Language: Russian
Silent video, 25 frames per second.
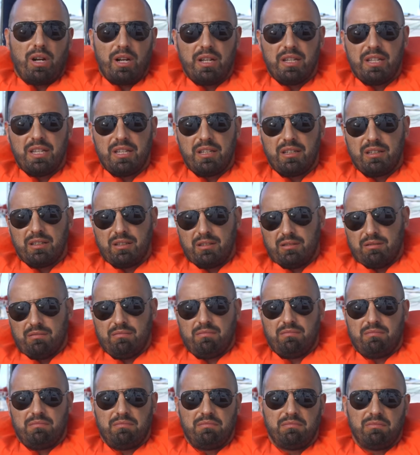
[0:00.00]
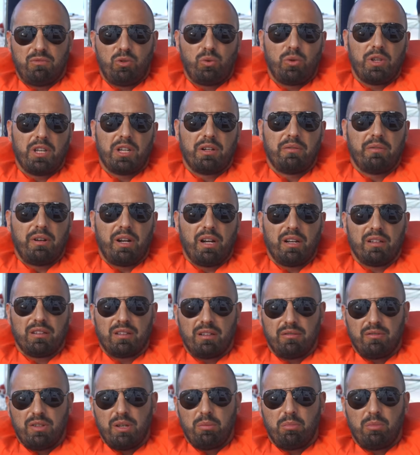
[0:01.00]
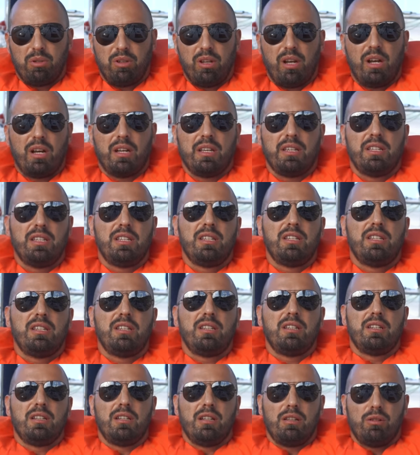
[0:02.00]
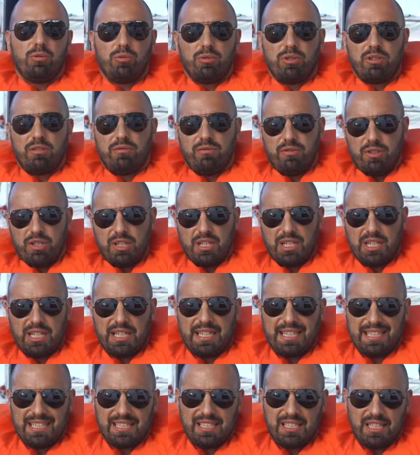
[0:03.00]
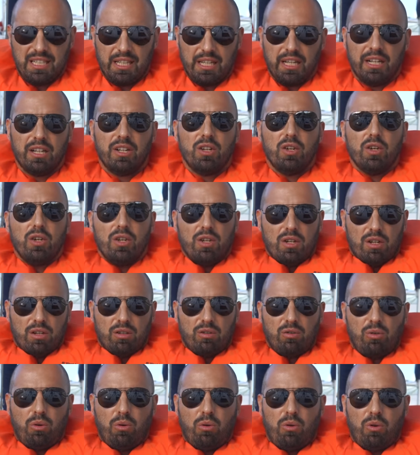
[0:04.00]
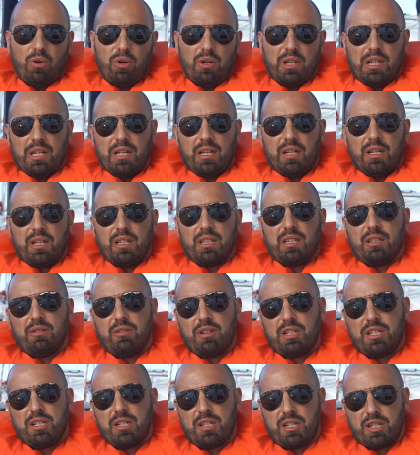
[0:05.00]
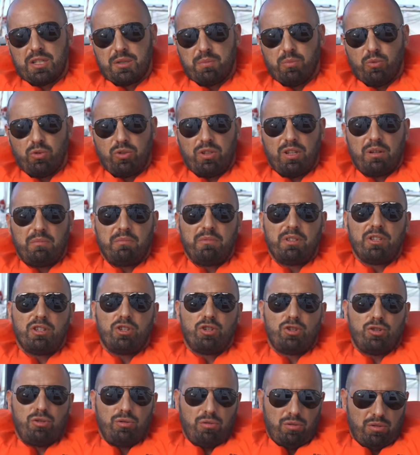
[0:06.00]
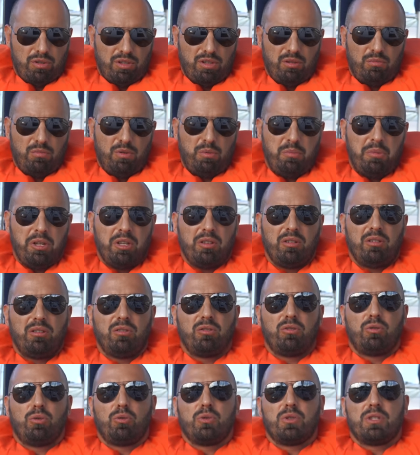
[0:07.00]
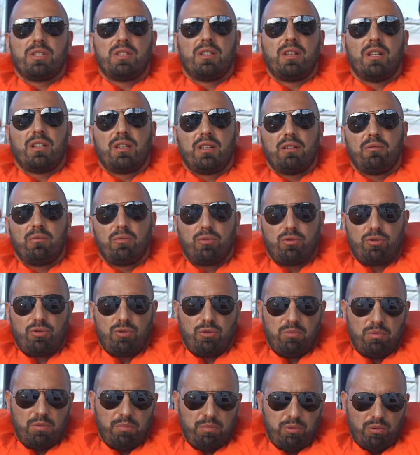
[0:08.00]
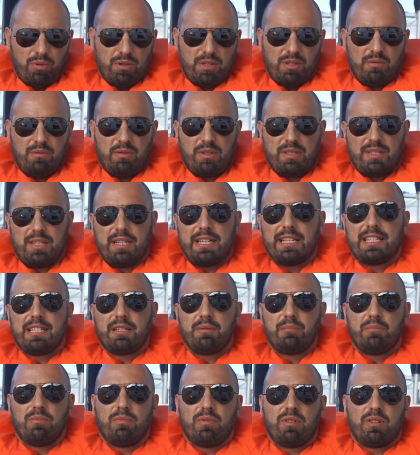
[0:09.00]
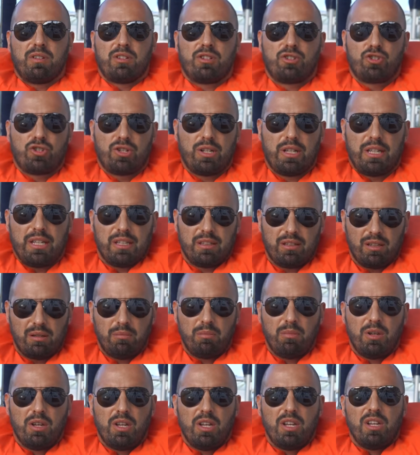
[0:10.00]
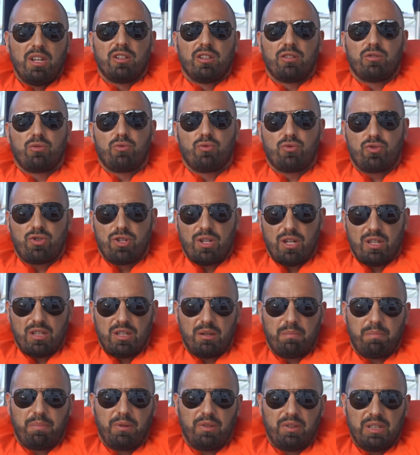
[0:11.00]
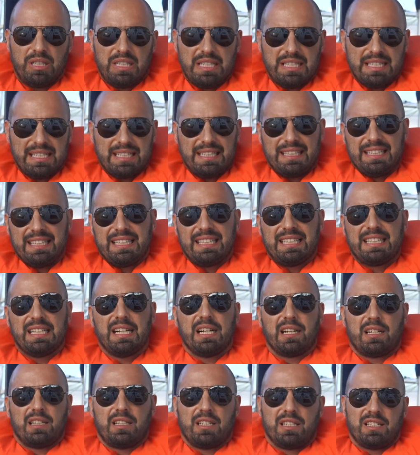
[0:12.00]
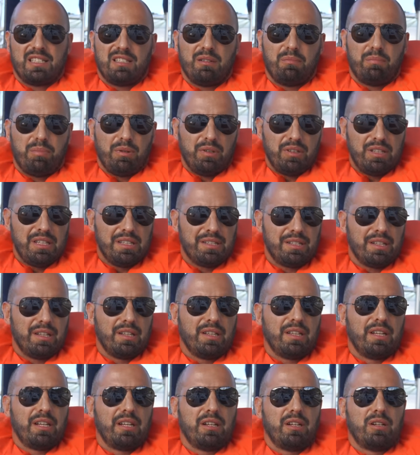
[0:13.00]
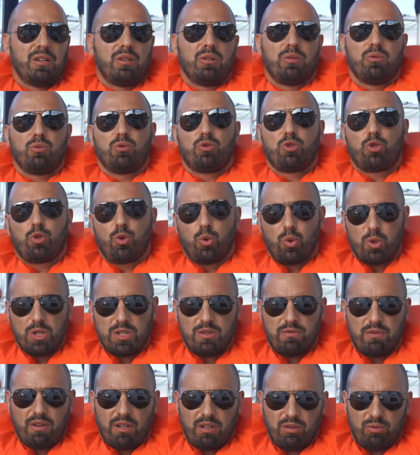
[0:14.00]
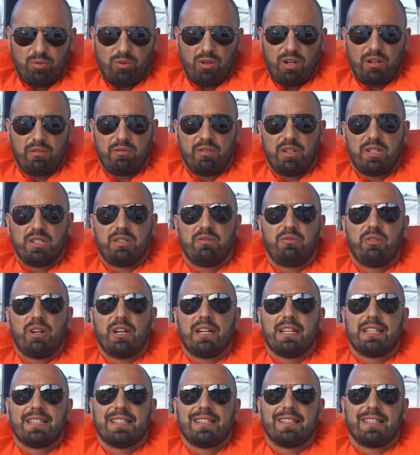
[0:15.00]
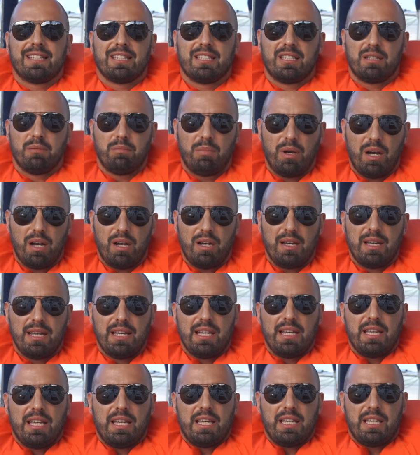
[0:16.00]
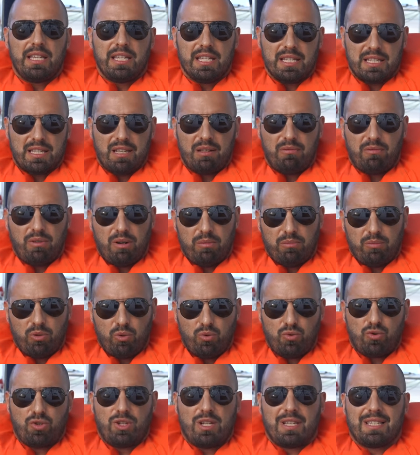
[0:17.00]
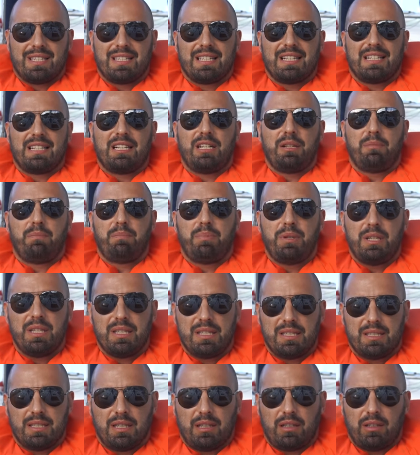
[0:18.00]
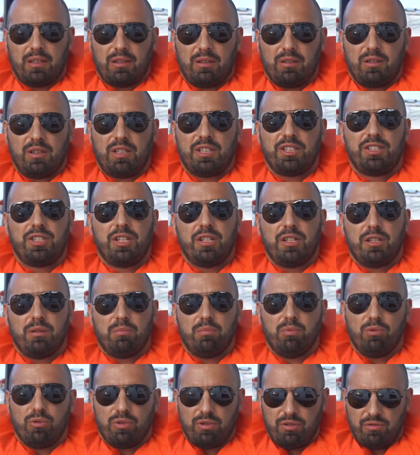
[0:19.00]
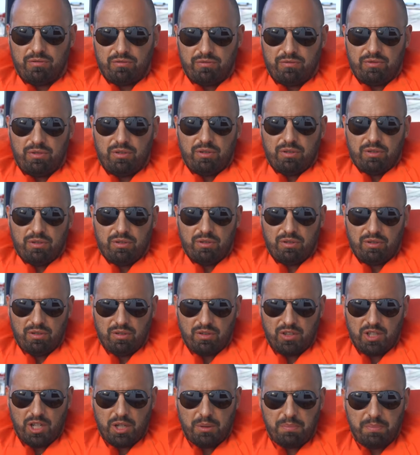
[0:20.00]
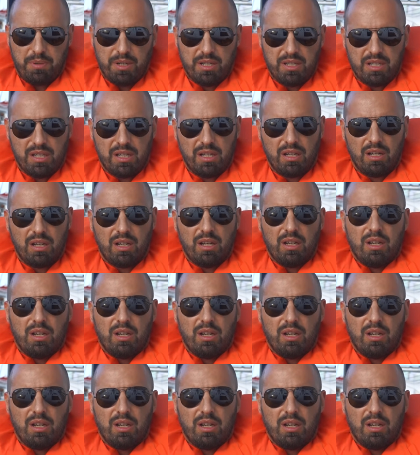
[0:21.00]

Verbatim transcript: ранее других вариантов не было и люди в них ходили. Но Давайте рассмотрим еще один момент. То есть для того, чтобы пользоваться этим жилетом, нужно дополнительный харнес, дополнительное устройство, которое вы одеваете на себя. И если вам нужно закрепиться где-нибудь в кокпите,